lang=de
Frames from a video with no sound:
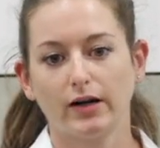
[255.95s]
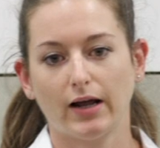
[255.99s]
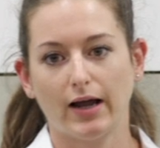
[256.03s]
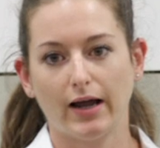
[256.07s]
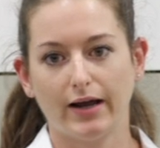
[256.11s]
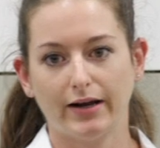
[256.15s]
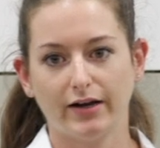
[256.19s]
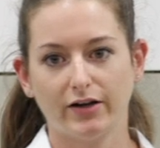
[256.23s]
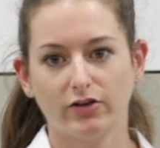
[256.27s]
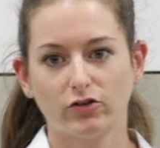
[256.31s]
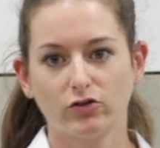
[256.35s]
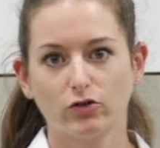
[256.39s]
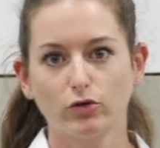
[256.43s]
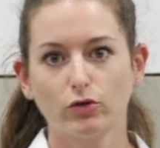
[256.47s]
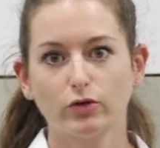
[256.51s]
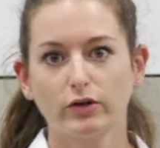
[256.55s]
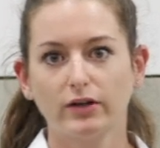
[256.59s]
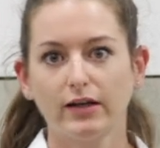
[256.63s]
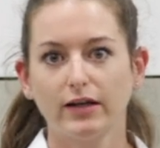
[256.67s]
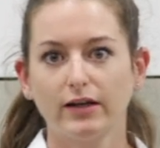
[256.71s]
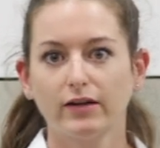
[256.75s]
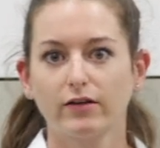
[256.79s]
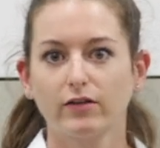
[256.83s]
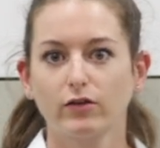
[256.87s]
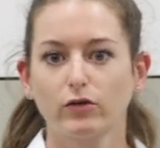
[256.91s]
eine
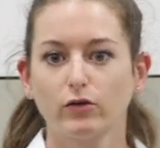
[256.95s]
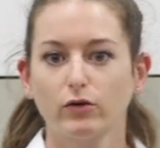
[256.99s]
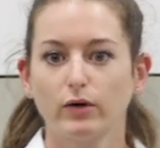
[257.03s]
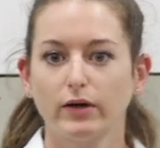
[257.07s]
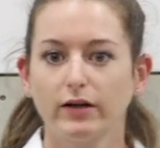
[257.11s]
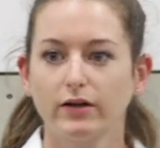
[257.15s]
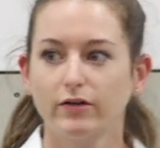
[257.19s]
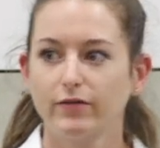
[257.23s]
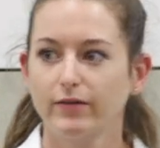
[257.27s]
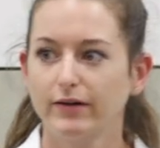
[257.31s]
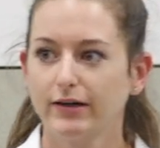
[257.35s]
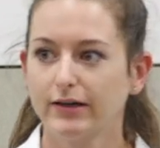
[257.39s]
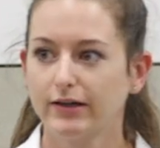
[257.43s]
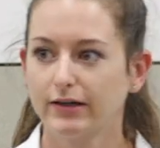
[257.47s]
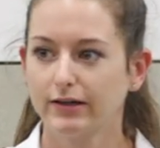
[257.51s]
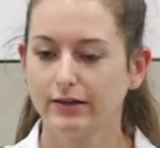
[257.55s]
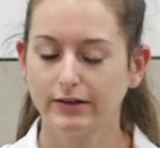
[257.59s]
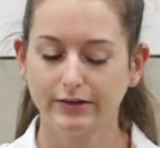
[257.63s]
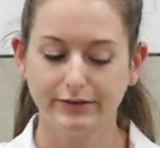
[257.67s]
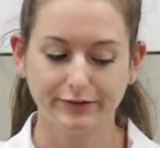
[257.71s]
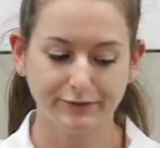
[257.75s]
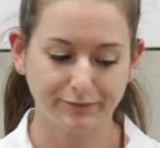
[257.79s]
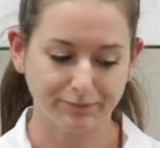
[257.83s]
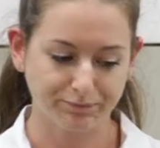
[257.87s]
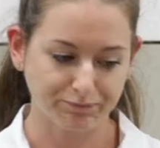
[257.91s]
Studie zu
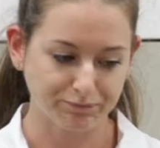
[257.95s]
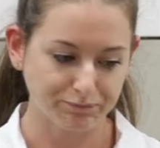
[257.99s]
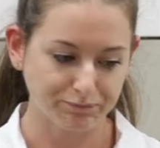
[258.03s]
entwickeln,